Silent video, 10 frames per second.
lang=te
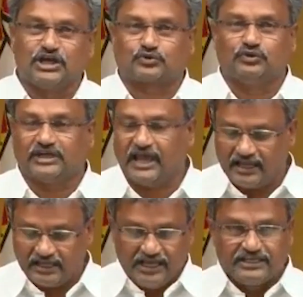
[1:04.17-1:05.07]
అర్థం
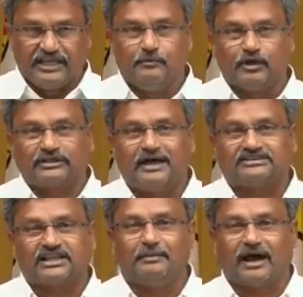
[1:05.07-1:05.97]
చేసుకుంటే ఈ
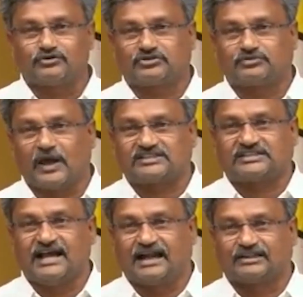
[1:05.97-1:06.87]
ముఖ్యమంత్రిని మనం
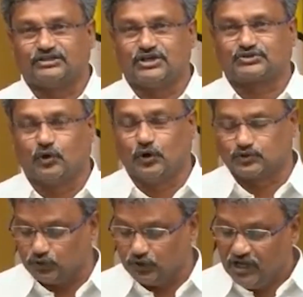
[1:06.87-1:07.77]
స్పష్టంగా అర్థం
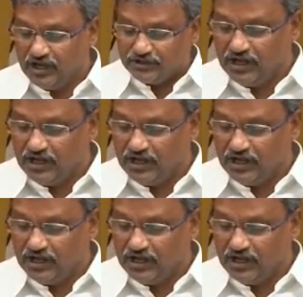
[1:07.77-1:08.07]
చేసుకోవచ్చు